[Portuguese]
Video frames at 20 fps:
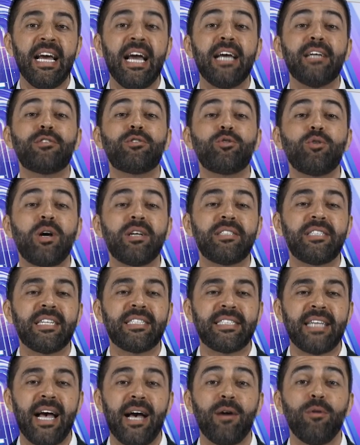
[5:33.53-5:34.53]
é só
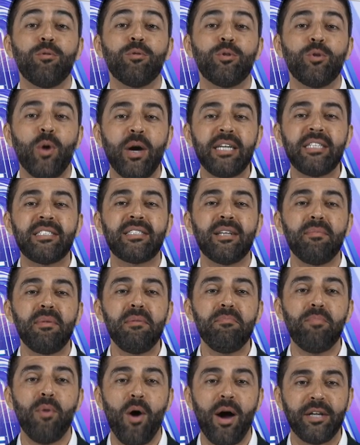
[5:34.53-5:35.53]
acessar o Nós
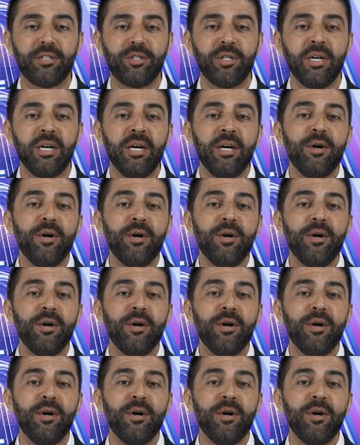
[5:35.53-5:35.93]
Também Pode,